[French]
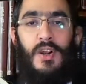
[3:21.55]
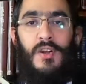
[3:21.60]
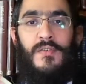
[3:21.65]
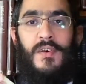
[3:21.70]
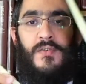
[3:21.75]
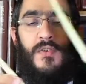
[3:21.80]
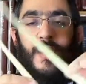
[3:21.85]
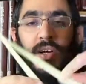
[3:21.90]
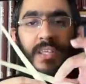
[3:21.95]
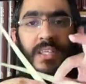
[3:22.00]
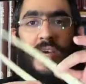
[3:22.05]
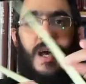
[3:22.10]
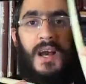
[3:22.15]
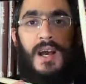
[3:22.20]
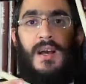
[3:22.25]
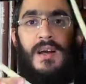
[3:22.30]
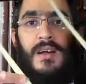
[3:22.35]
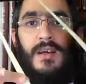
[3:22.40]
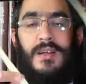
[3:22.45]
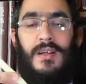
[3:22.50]
on va voir qu'il y
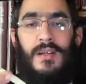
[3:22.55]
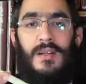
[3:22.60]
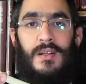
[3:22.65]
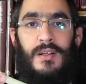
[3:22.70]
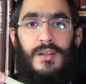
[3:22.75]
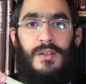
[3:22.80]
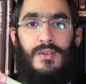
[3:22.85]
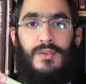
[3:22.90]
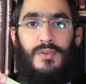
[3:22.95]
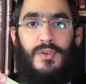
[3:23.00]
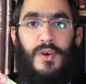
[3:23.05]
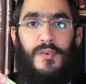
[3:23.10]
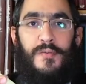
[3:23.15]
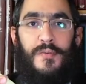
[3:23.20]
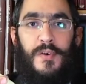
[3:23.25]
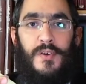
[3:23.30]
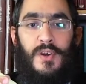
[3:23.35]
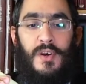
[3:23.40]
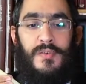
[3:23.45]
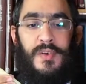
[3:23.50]
a deux
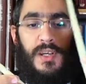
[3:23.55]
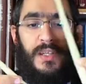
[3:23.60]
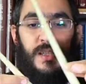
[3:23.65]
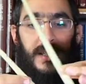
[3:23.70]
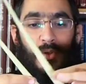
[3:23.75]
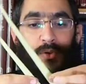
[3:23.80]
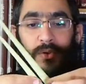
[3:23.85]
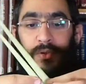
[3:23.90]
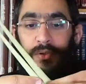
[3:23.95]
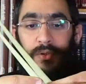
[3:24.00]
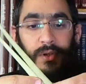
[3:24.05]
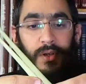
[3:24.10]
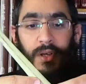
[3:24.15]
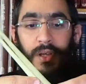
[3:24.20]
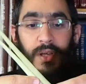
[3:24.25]
feuilles en vérité. Donc,